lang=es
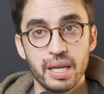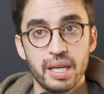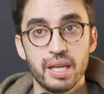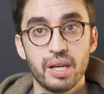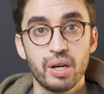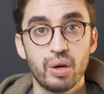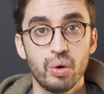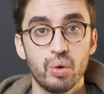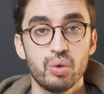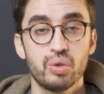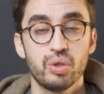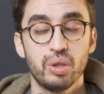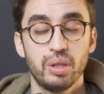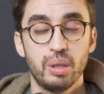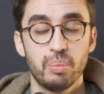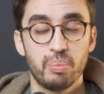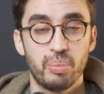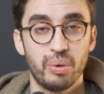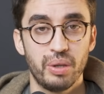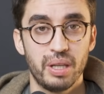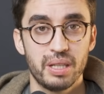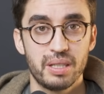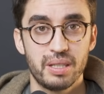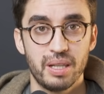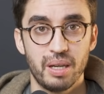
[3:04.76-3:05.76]
Incluso te
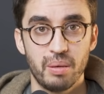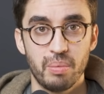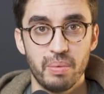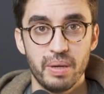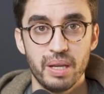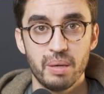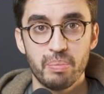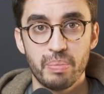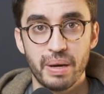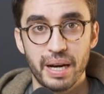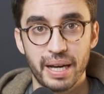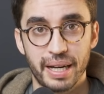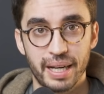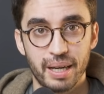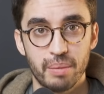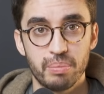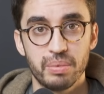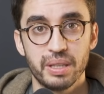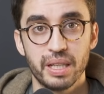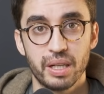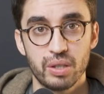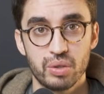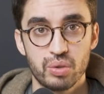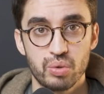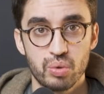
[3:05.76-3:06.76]
puede servir para
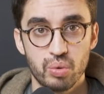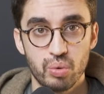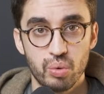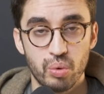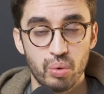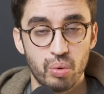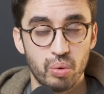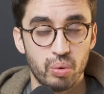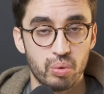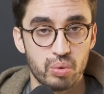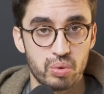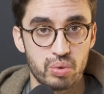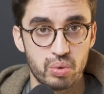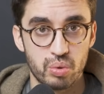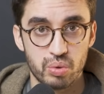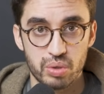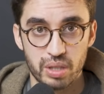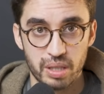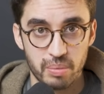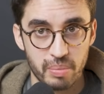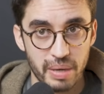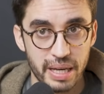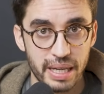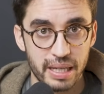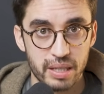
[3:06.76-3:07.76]
captar
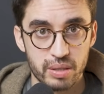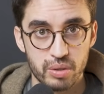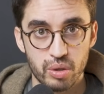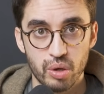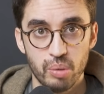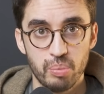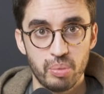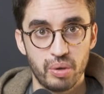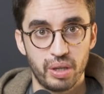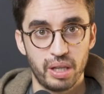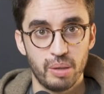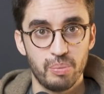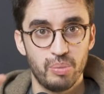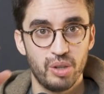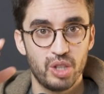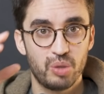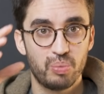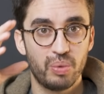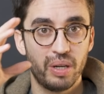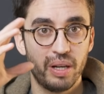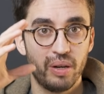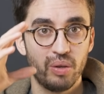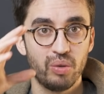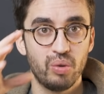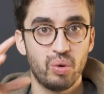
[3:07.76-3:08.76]
sus emails, ¿no? Porque puedes
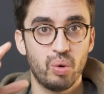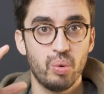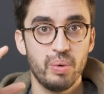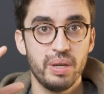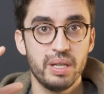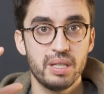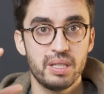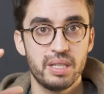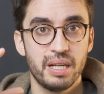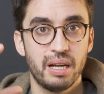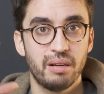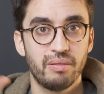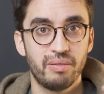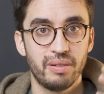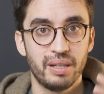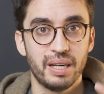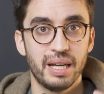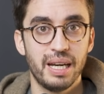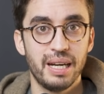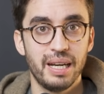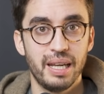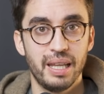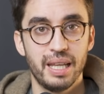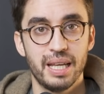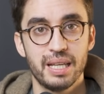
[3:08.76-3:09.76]
poner un quiz y al
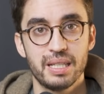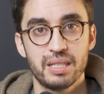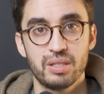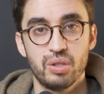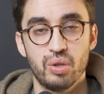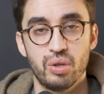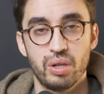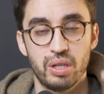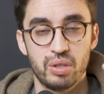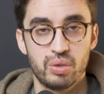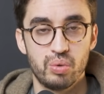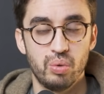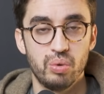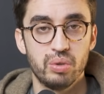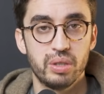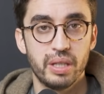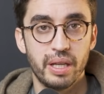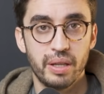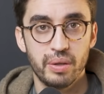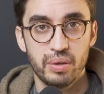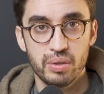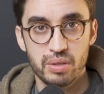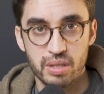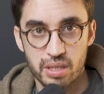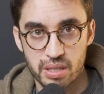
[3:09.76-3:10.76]
final le das los
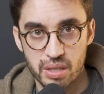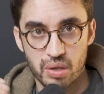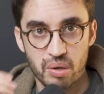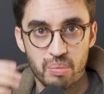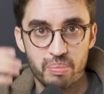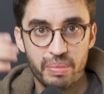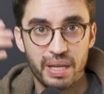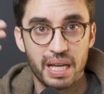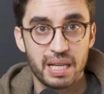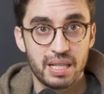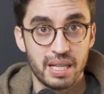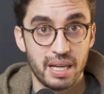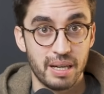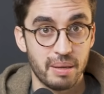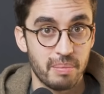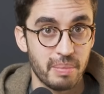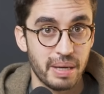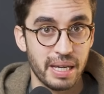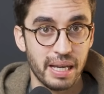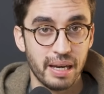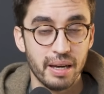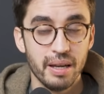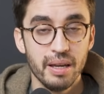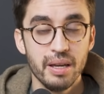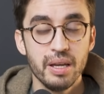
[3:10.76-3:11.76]
resultados y se lo envías al
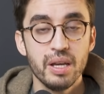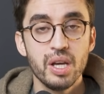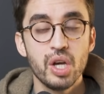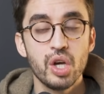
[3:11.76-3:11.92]
email.